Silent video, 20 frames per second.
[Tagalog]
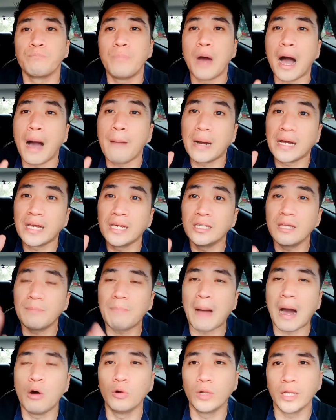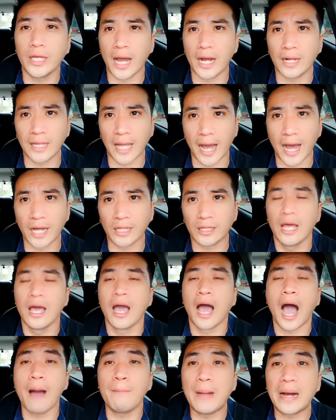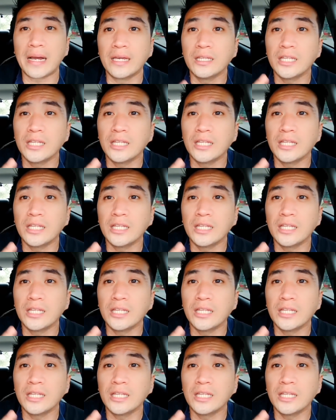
Habang hindi pa huli ang lahat, habang